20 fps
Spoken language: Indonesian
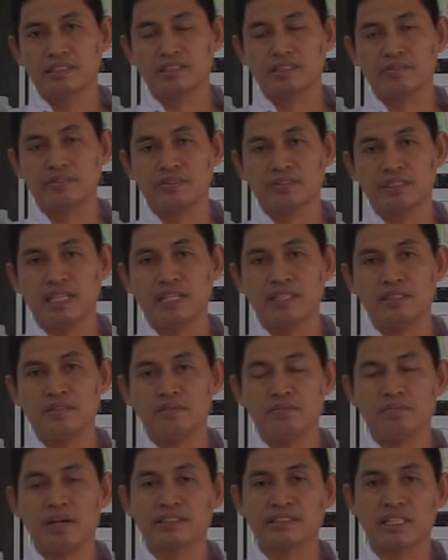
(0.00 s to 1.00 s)
Kemudian
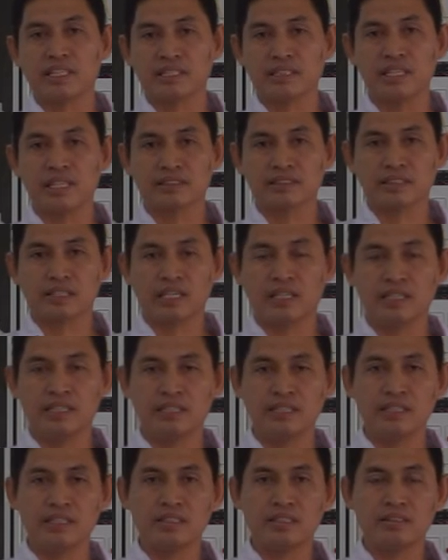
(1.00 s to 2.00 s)
materi yang terakhir